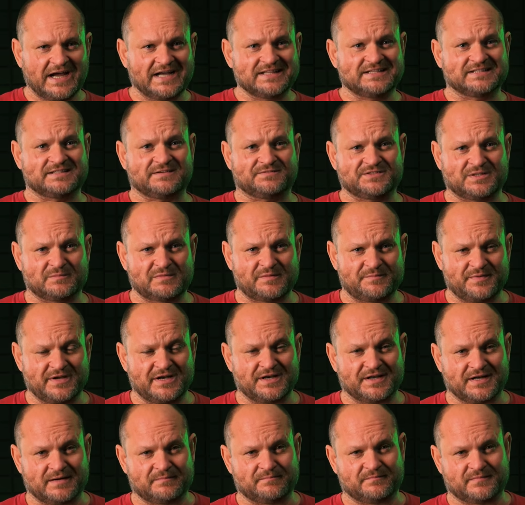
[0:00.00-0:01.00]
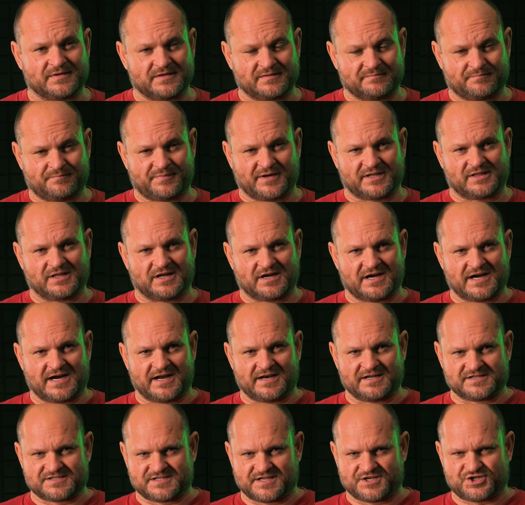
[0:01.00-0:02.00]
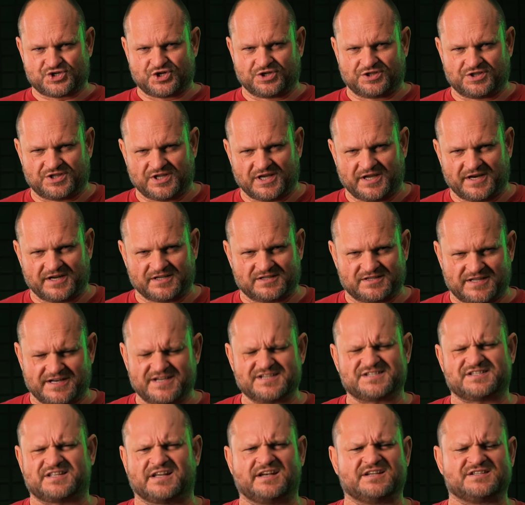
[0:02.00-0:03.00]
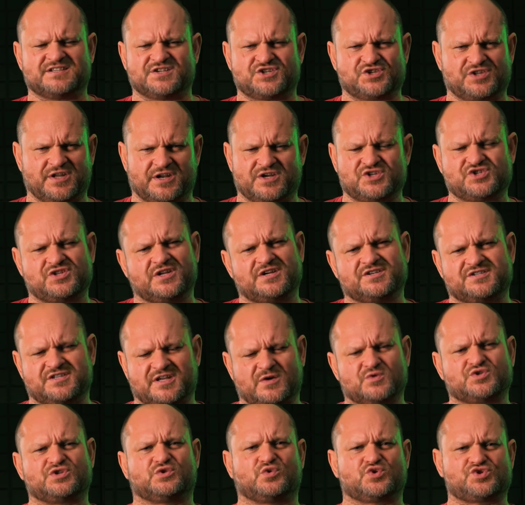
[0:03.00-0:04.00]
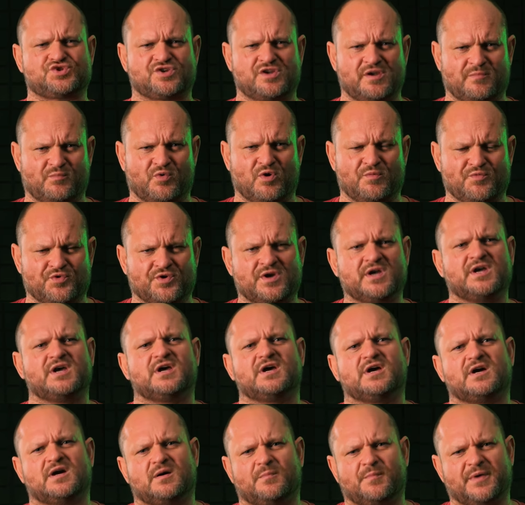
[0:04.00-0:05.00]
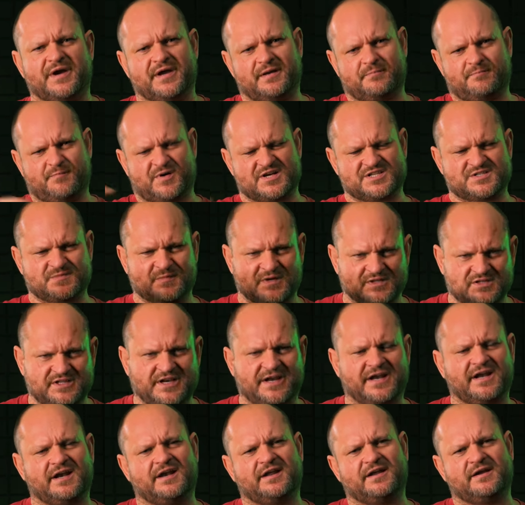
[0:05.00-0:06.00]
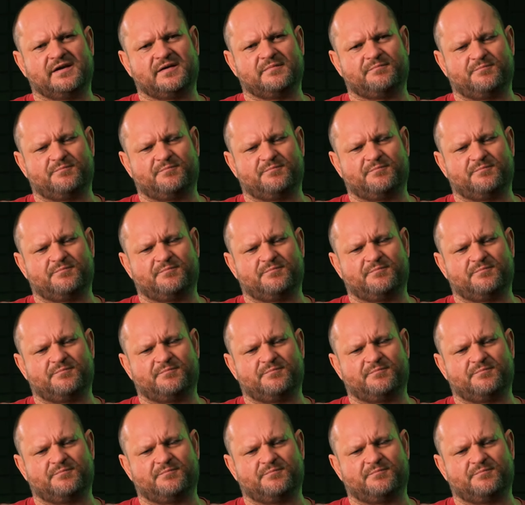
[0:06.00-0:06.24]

Этот автомобиль нам предлагали за 4300 или за 4400, я уже точно не помню. Мы посмотрели,